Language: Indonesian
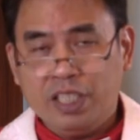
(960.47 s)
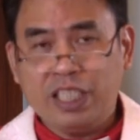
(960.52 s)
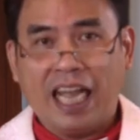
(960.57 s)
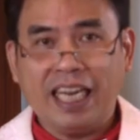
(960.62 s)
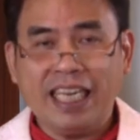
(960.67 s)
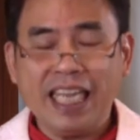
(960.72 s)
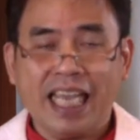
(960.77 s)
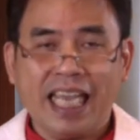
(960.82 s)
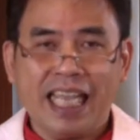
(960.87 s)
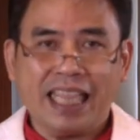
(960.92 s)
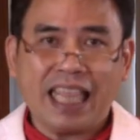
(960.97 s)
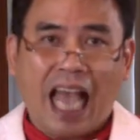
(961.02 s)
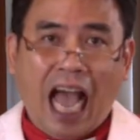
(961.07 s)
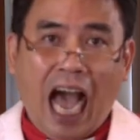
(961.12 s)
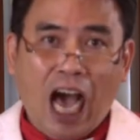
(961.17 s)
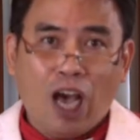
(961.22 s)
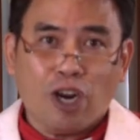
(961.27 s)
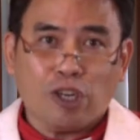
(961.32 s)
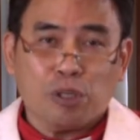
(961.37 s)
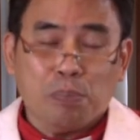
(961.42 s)
Jadi kita
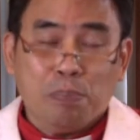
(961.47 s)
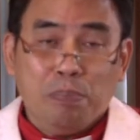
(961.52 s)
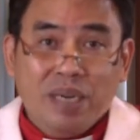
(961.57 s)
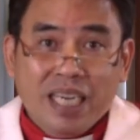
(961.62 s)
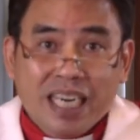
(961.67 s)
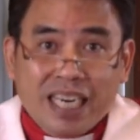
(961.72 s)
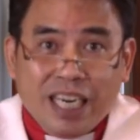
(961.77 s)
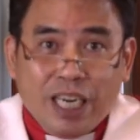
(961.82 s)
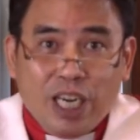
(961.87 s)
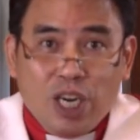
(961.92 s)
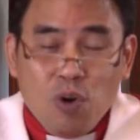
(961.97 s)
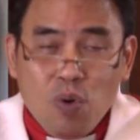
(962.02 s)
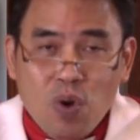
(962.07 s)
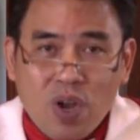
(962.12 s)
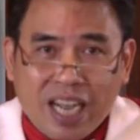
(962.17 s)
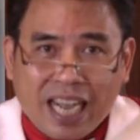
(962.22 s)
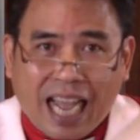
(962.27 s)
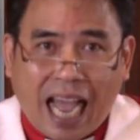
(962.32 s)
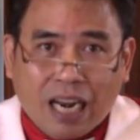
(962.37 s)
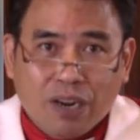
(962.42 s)
harus
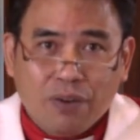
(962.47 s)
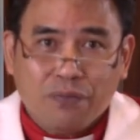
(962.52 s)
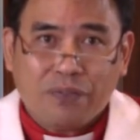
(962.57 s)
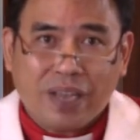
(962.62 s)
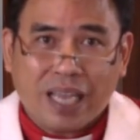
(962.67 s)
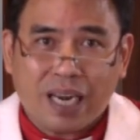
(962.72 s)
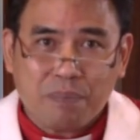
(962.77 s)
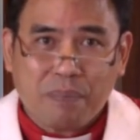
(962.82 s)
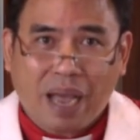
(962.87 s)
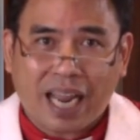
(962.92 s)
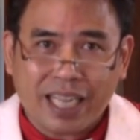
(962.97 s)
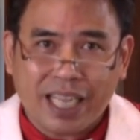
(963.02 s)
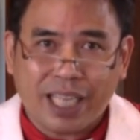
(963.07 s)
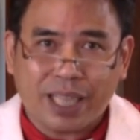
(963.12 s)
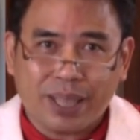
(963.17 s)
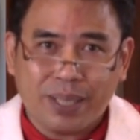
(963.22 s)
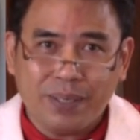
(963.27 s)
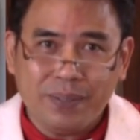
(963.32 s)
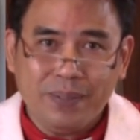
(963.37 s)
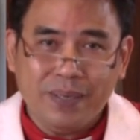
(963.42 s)
merenungkan firman
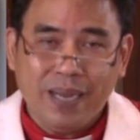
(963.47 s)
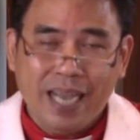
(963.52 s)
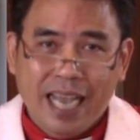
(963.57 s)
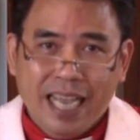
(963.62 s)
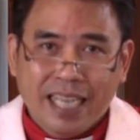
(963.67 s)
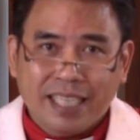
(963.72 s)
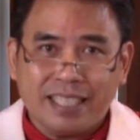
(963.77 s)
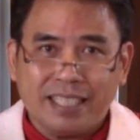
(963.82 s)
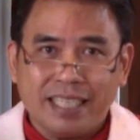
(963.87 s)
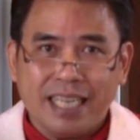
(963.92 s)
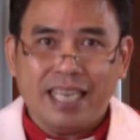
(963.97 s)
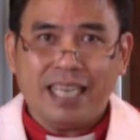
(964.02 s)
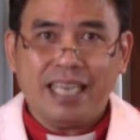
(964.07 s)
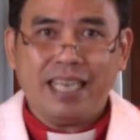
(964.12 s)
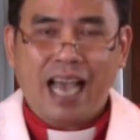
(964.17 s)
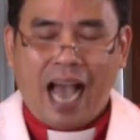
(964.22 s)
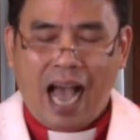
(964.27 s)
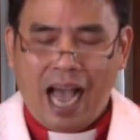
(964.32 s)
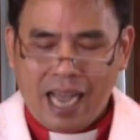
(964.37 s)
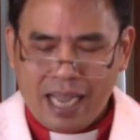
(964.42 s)
itu
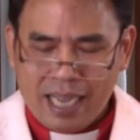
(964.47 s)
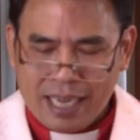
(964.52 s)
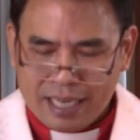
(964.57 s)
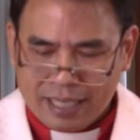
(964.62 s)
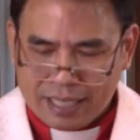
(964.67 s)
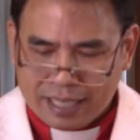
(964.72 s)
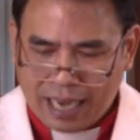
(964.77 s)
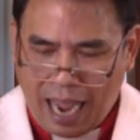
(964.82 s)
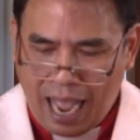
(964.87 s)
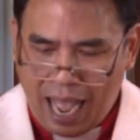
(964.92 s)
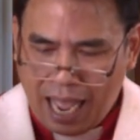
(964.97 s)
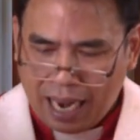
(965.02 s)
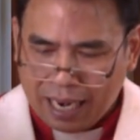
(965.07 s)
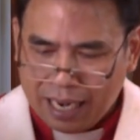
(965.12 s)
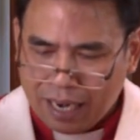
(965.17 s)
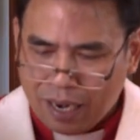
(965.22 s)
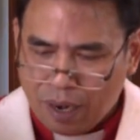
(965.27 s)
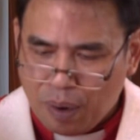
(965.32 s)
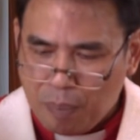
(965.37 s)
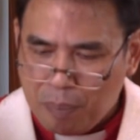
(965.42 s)
siang
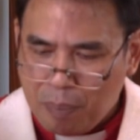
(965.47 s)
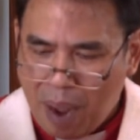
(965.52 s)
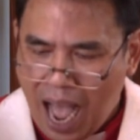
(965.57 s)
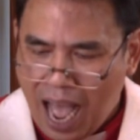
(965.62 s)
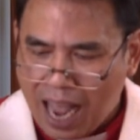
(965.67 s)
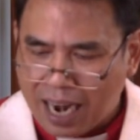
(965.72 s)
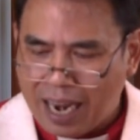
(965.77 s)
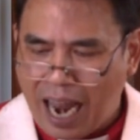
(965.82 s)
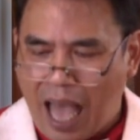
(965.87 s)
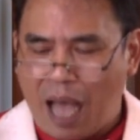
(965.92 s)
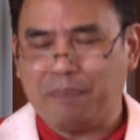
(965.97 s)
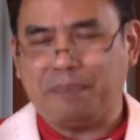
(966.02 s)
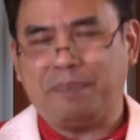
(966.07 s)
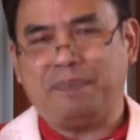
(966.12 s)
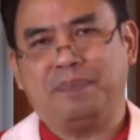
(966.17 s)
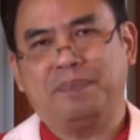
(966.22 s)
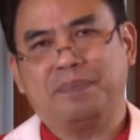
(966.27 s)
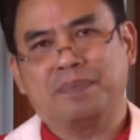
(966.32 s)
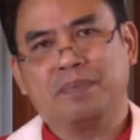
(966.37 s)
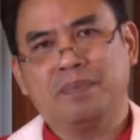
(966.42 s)
dan
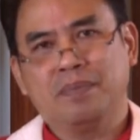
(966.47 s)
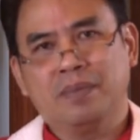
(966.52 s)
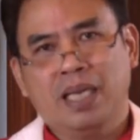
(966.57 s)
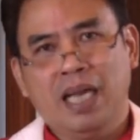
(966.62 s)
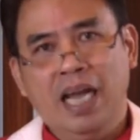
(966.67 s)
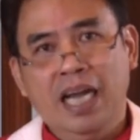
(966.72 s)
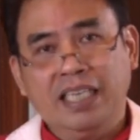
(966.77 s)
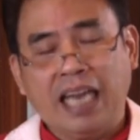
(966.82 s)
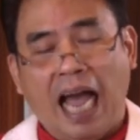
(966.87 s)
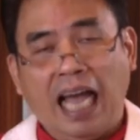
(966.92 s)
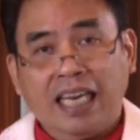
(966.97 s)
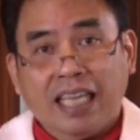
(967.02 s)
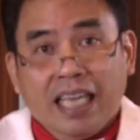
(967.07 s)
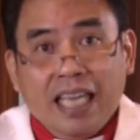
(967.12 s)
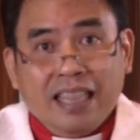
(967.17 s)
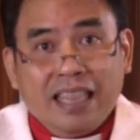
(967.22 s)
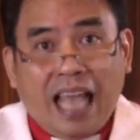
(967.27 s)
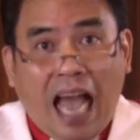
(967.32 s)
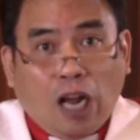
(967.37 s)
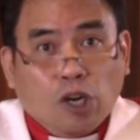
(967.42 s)
malam. Dan
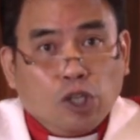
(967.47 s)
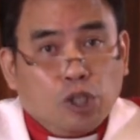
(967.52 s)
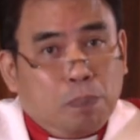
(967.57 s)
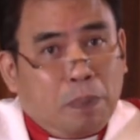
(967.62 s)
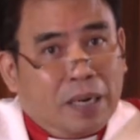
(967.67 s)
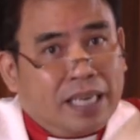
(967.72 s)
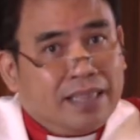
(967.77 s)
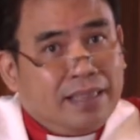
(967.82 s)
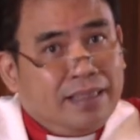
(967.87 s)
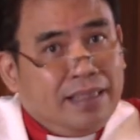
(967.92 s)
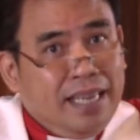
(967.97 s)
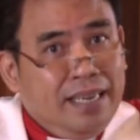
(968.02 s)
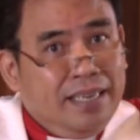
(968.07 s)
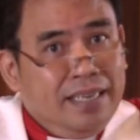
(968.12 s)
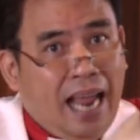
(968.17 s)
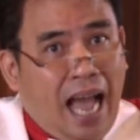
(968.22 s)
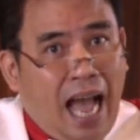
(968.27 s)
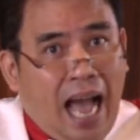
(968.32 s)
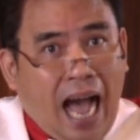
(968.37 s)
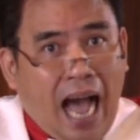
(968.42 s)
kita harus
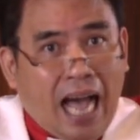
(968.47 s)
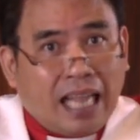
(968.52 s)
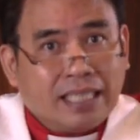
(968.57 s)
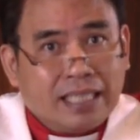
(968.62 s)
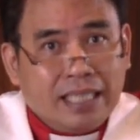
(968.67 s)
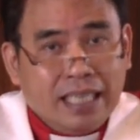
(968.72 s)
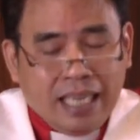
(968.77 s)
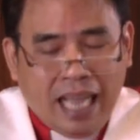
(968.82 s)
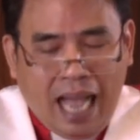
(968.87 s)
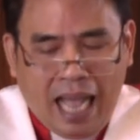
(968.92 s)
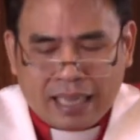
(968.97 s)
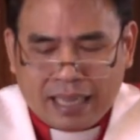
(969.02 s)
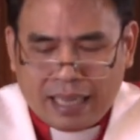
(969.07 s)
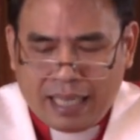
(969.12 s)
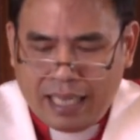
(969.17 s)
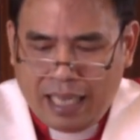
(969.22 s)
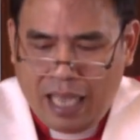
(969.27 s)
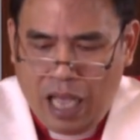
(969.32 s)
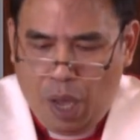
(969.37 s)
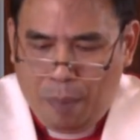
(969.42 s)
bertindak
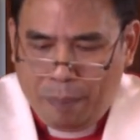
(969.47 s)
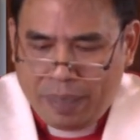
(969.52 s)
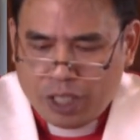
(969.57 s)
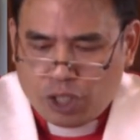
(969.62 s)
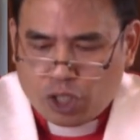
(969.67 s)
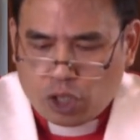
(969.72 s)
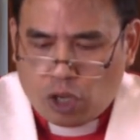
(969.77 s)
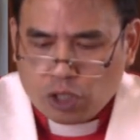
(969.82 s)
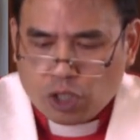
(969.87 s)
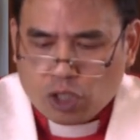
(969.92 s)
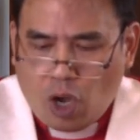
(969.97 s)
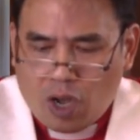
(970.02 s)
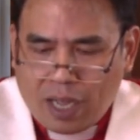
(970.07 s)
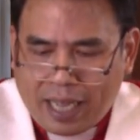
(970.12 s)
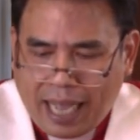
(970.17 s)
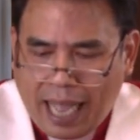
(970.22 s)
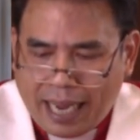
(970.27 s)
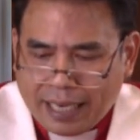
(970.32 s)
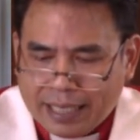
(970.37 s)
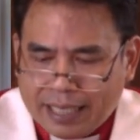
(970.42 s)
hati-hati,
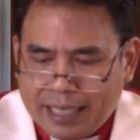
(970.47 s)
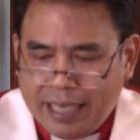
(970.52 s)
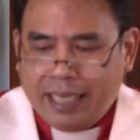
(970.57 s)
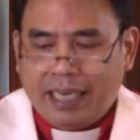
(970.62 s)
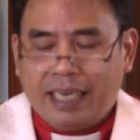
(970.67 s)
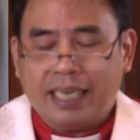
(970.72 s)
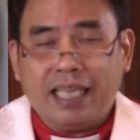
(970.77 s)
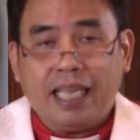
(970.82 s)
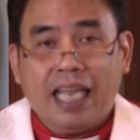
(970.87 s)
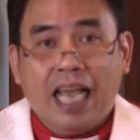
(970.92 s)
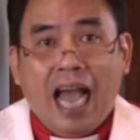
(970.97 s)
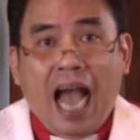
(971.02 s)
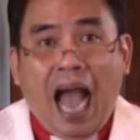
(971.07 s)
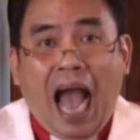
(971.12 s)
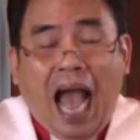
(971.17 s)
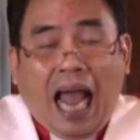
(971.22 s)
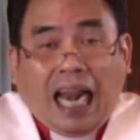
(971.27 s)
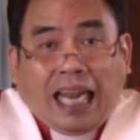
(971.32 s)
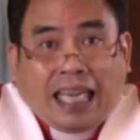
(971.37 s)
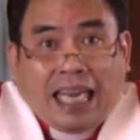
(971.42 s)
mencocokkan diri
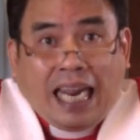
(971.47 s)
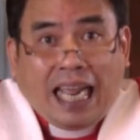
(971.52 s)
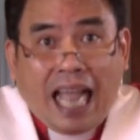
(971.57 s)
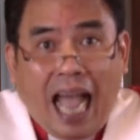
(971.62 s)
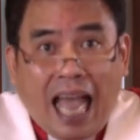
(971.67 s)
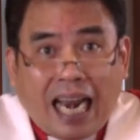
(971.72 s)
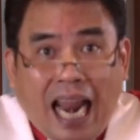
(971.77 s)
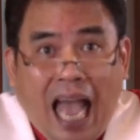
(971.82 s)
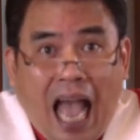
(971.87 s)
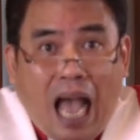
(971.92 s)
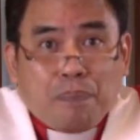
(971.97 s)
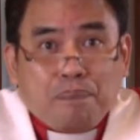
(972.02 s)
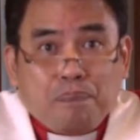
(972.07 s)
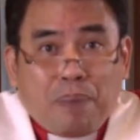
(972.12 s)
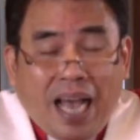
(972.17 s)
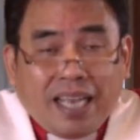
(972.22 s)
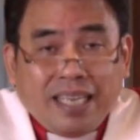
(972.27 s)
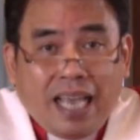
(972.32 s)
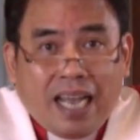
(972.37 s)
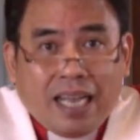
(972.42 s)
dengan
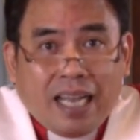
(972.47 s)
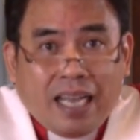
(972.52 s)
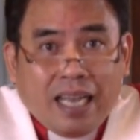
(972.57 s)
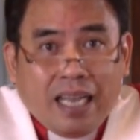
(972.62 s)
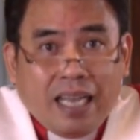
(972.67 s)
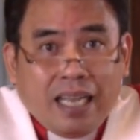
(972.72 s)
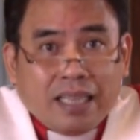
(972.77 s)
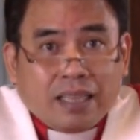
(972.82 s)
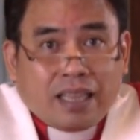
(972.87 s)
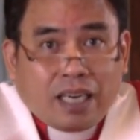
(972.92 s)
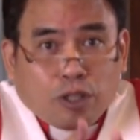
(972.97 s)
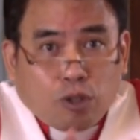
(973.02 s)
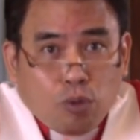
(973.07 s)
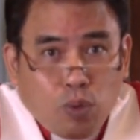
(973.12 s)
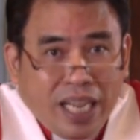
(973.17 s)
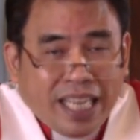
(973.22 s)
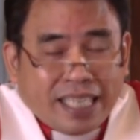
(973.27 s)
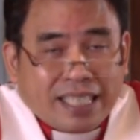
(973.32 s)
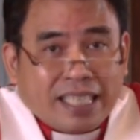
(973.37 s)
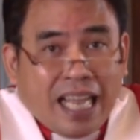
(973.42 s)
apa yang
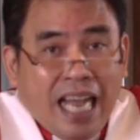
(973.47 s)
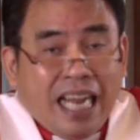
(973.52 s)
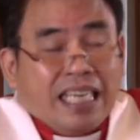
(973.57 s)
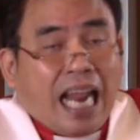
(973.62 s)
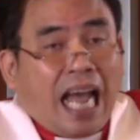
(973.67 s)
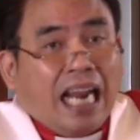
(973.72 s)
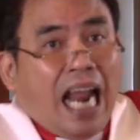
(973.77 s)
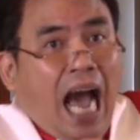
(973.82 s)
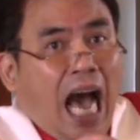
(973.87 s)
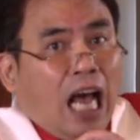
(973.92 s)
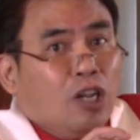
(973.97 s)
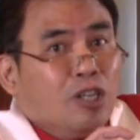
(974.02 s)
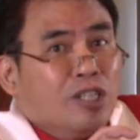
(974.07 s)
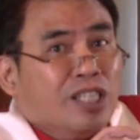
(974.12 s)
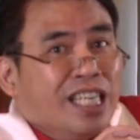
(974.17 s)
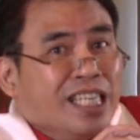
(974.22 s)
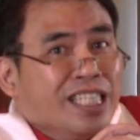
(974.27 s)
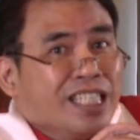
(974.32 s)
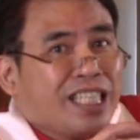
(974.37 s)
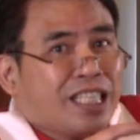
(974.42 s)
tertulis dan
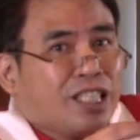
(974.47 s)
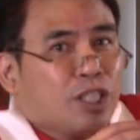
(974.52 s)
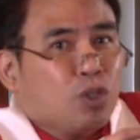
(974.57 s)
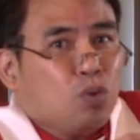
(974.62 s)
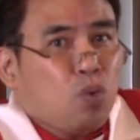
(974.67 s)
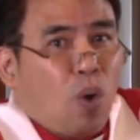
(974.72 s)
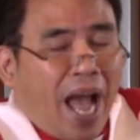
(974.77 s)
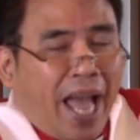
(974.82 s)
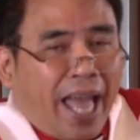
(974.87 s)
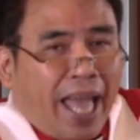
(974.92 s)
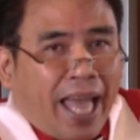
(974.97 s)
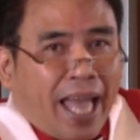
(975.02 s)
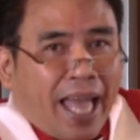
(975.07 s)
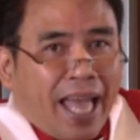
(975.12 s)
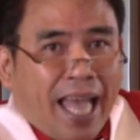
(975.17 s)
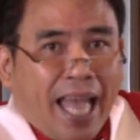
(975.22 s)
harus sesuai.